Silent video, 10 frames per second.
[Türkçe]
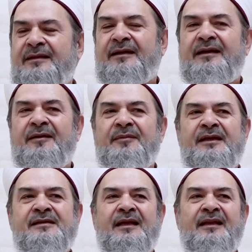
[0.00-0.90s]
tanınan
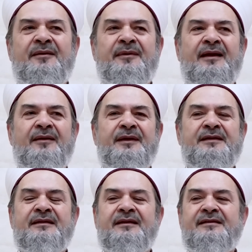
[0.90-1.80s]
bir insanla
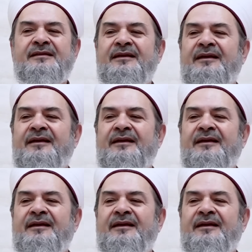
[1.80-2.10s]
berabersiniz.